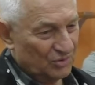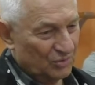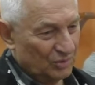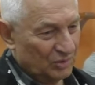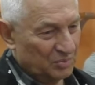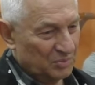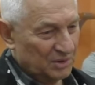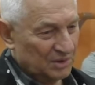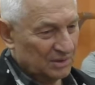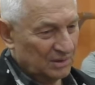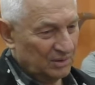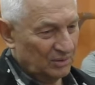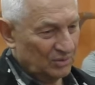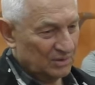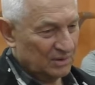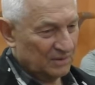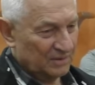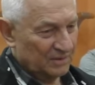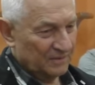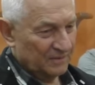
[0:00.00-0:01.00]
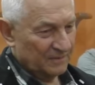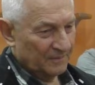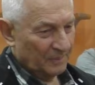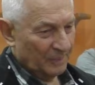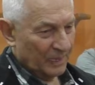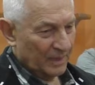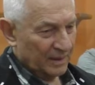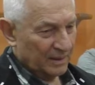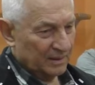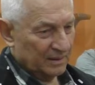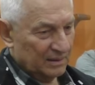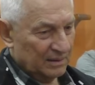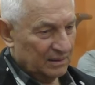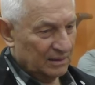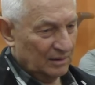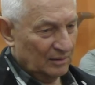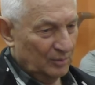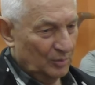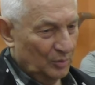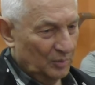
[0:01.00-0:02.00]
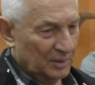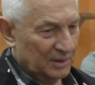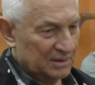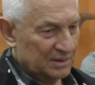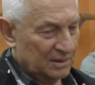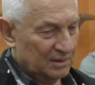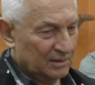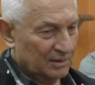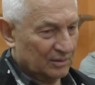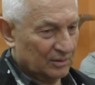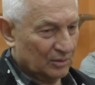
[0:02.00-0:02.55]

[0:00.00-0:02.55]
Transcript: черт меня занес. Я не люблю магазины,